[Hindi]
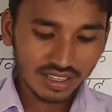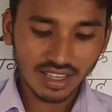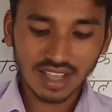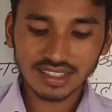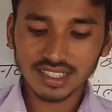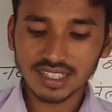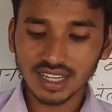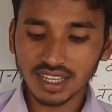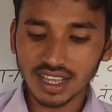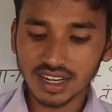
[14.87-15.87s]
यहाँ से
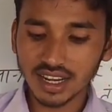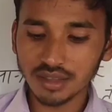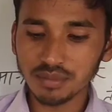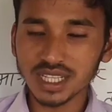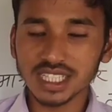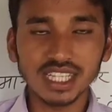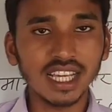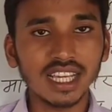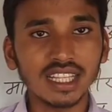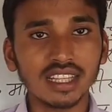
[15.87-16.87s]
चले हैं नई मंजिले
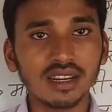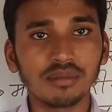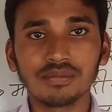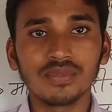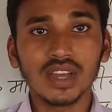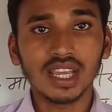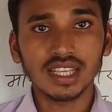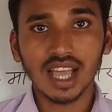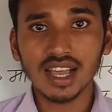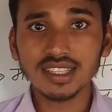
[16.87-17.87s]
की तरफ
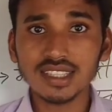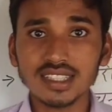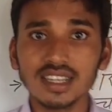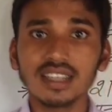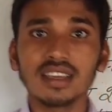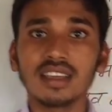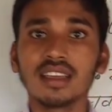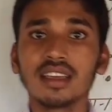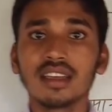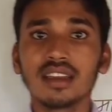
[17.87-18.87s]
यहाँ से चले हैं
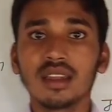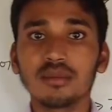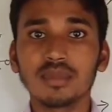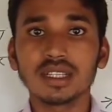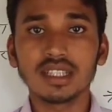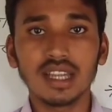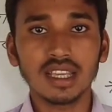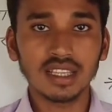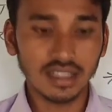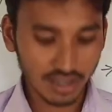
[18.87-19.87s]
नई मंजिले
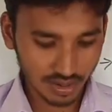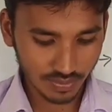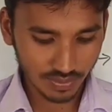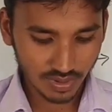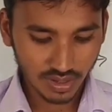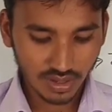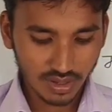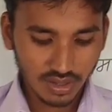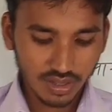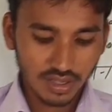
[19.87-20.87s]
की
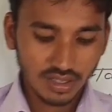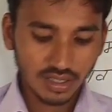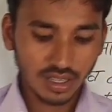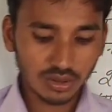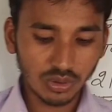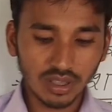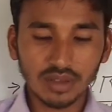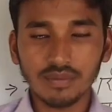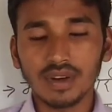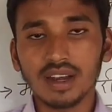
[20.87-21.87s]
तरफ यह तो
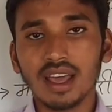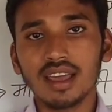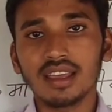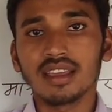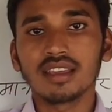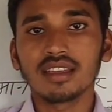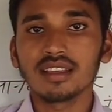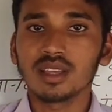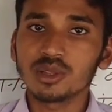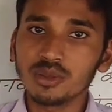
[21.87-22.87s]
एक पन्ना है
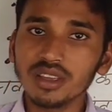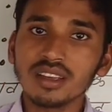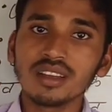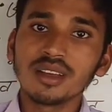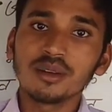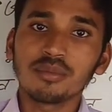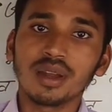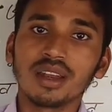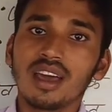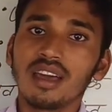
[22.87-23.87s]
यह तो एक
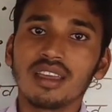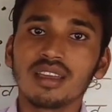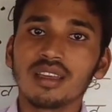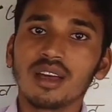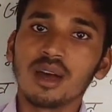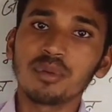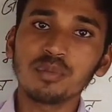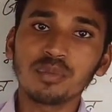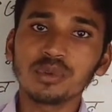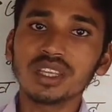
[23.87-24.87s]
पन्ना है अभी
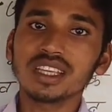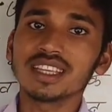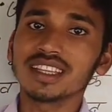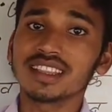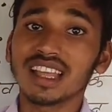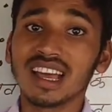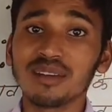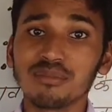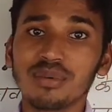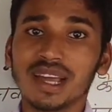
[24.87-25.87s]
पूरी
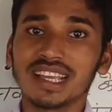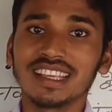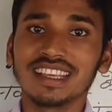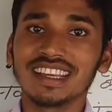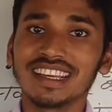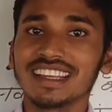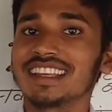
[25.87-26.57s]
किताब बाकी है